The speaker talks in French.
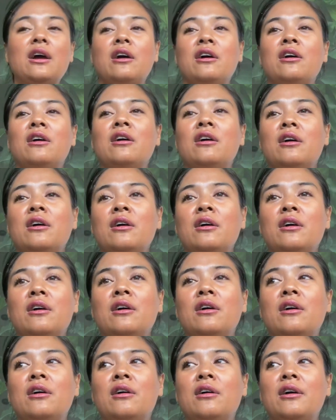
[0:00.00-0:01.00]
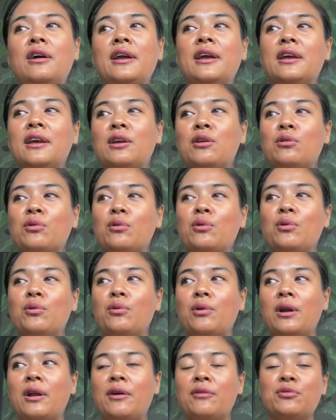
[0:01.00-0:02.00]
Euh, et que
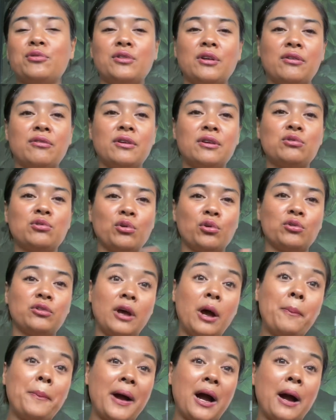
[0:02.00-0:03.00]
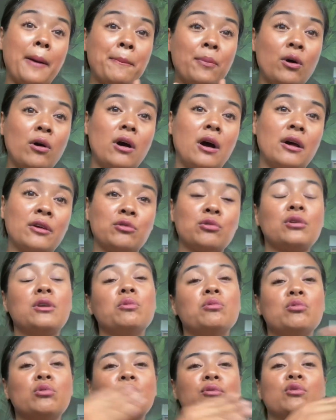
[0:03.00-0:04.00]
voilà, vous avez du retard par rapport à ceux qui
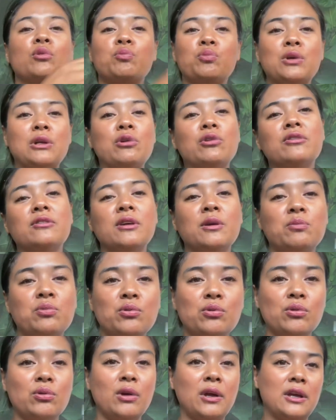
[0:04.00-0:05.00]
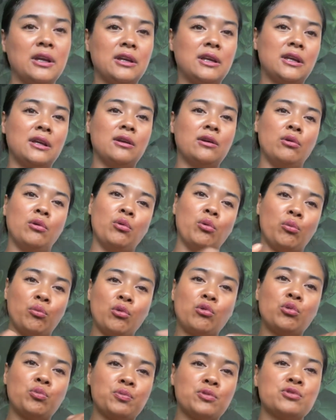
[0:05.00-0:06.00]
me suivent depuis le début et qui euh, ont
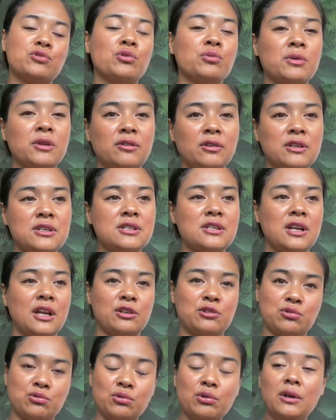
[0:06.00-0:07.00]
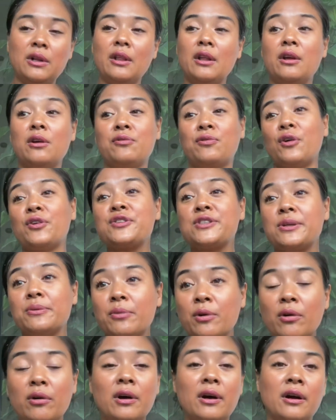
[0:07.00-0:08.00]
beaucoup plus de maîtrise là-dessus,
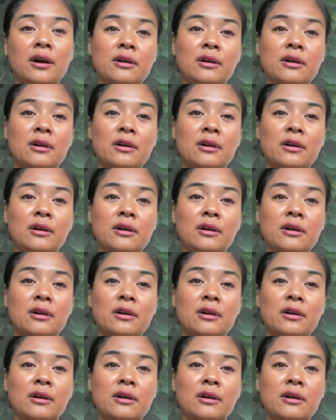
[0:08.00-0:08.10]
forcément.